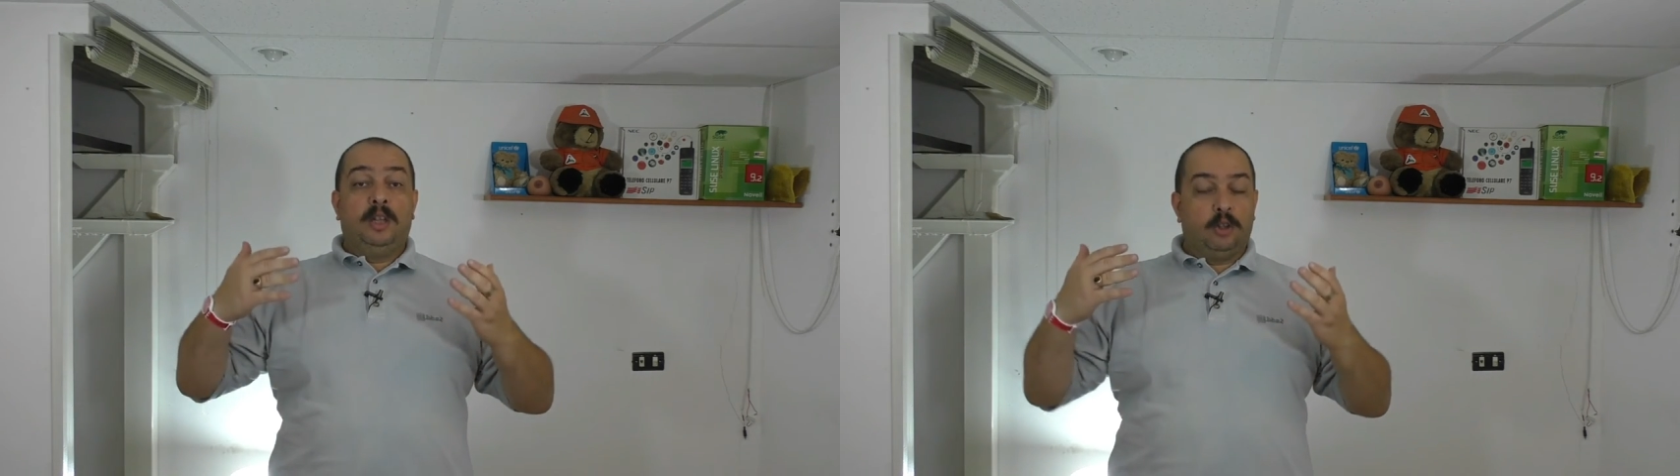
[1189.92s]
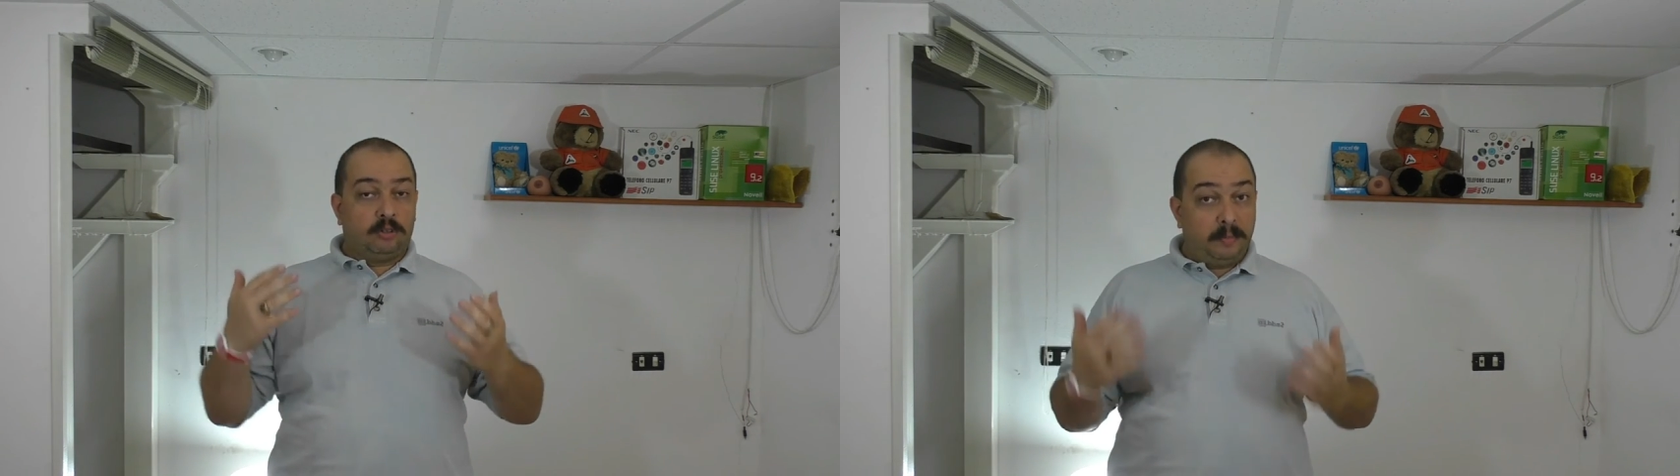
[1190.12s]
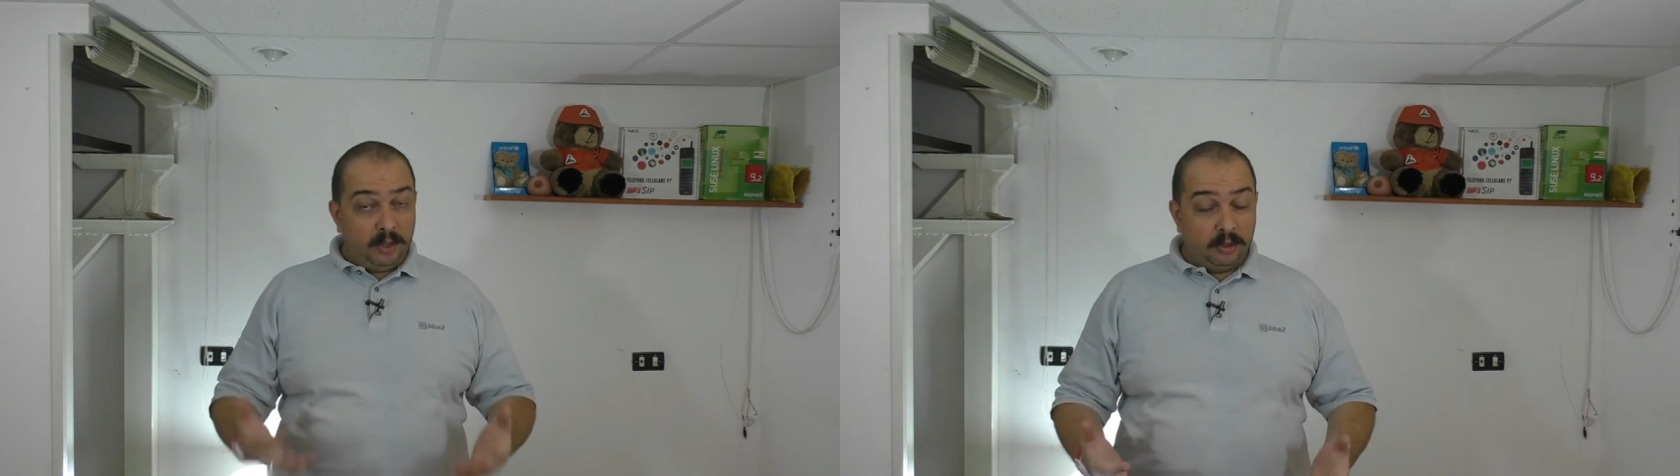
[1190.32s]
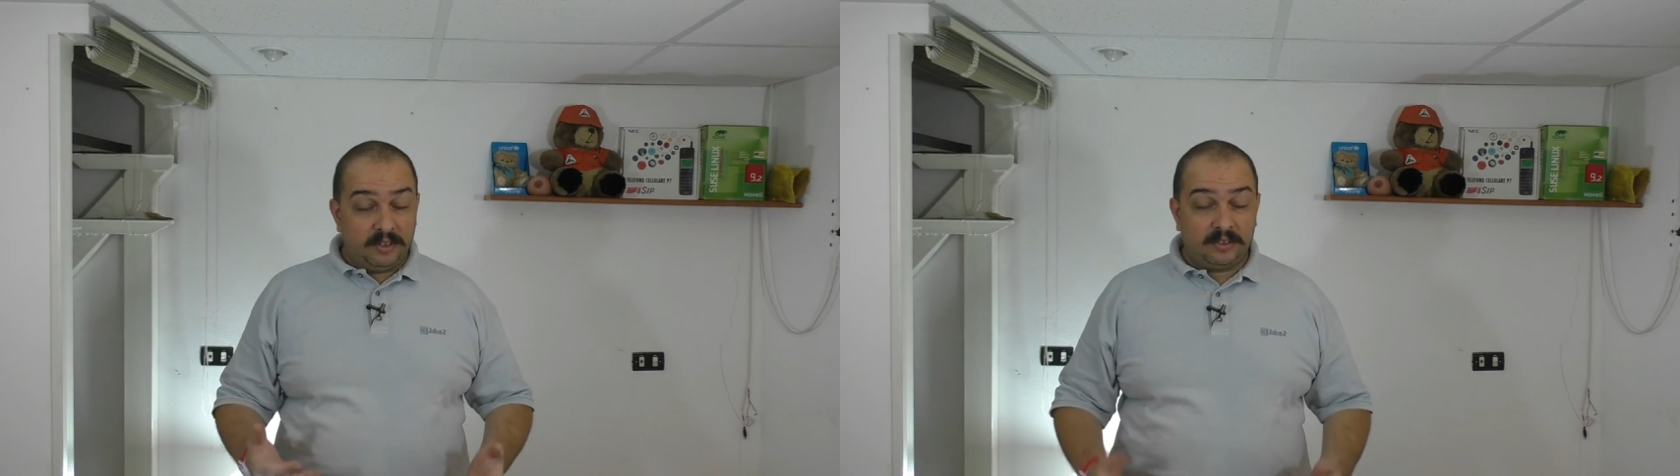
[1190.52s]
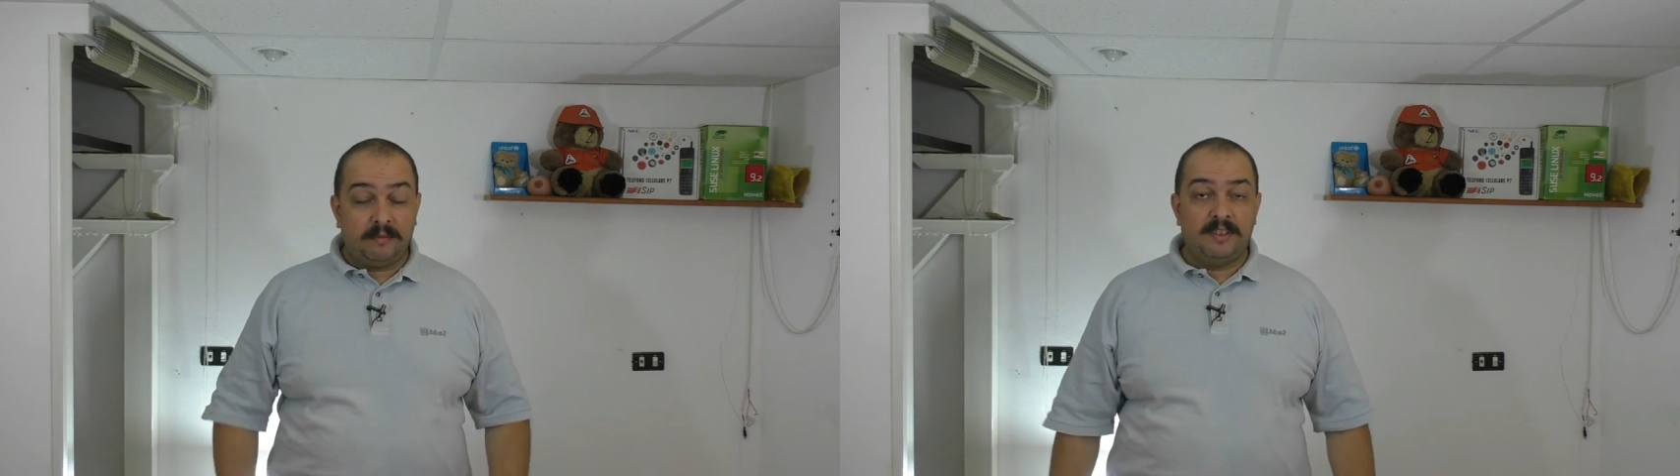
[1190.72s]
io spero di
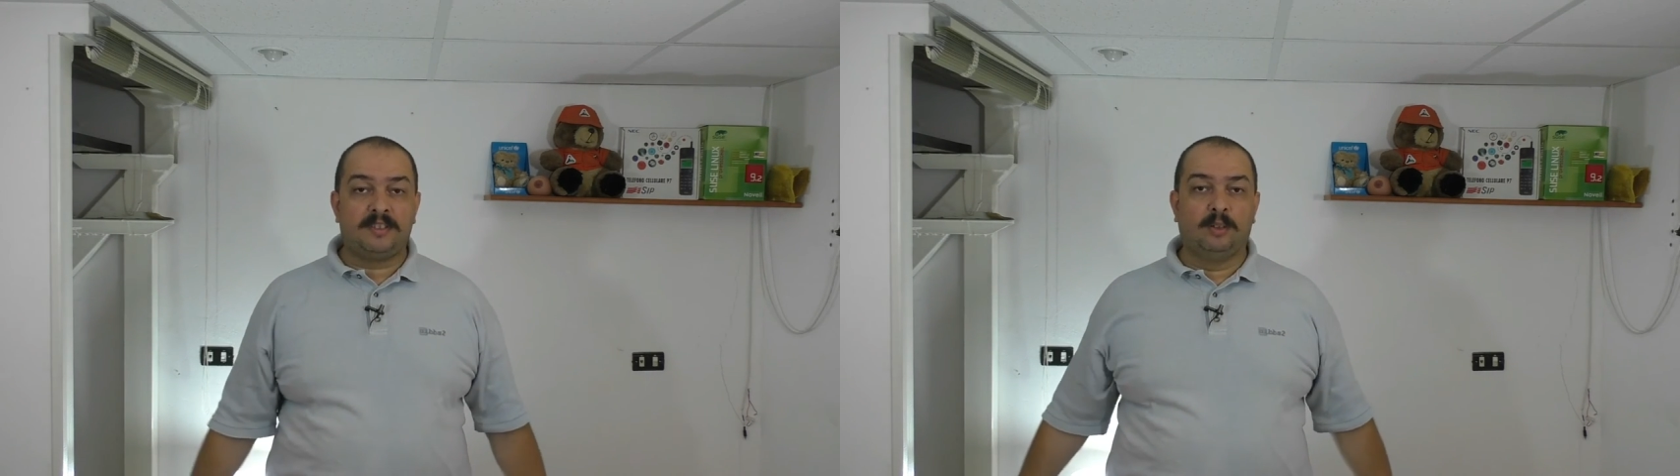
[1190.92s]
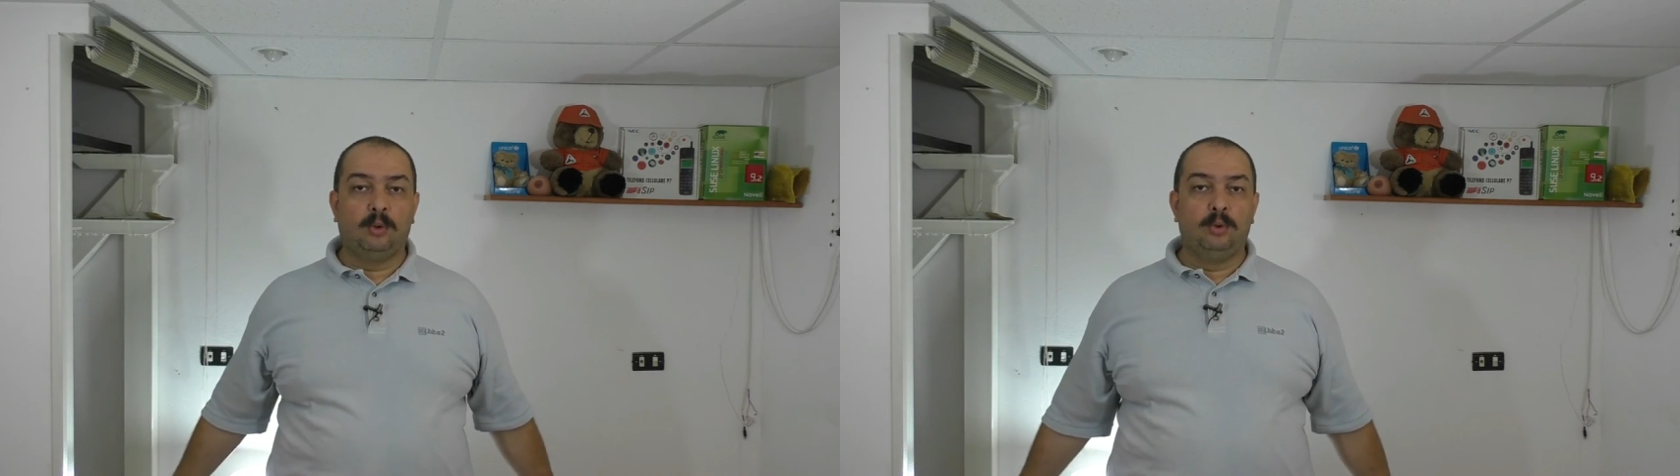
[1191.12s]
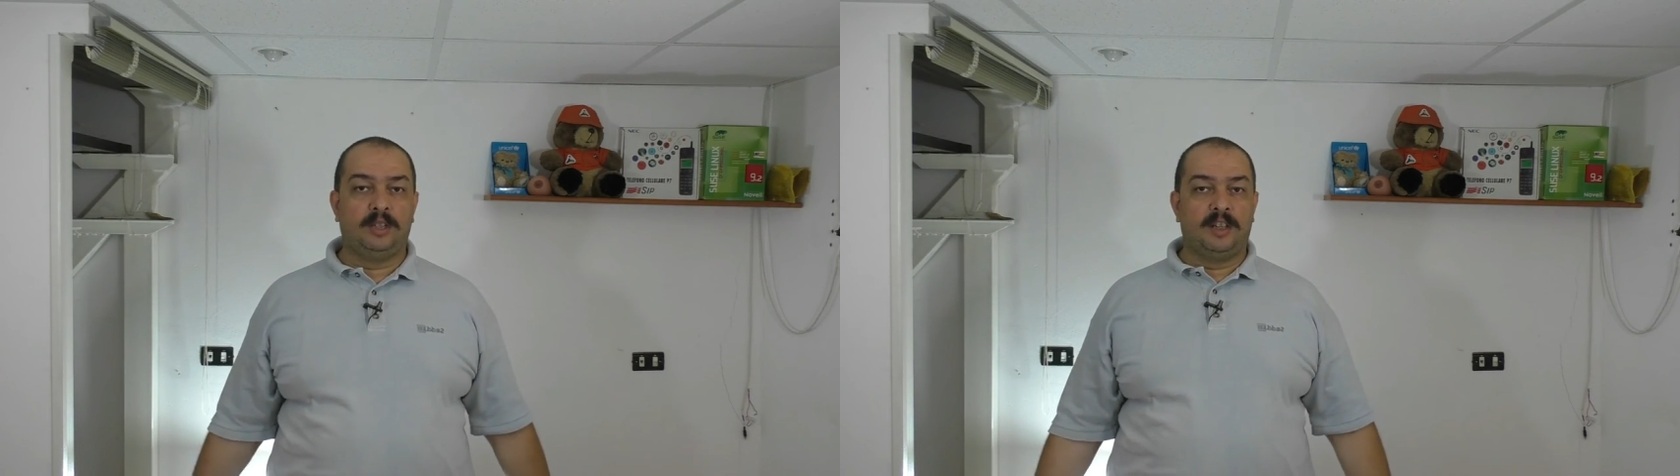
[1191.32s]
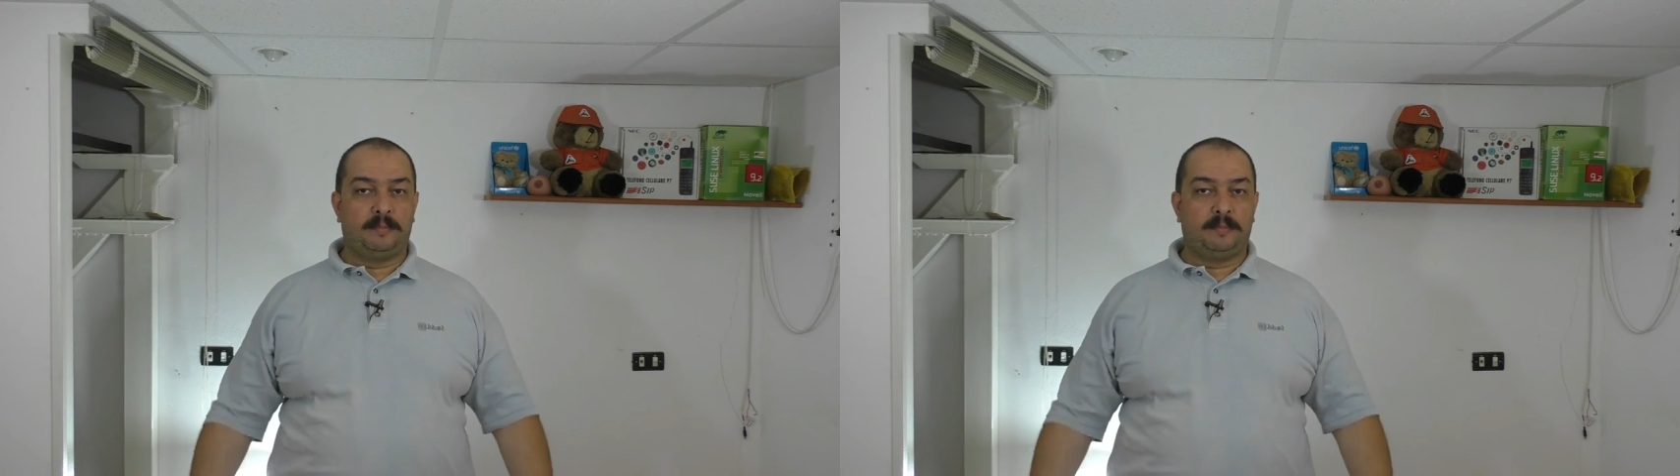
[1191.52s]
esservi stato utile,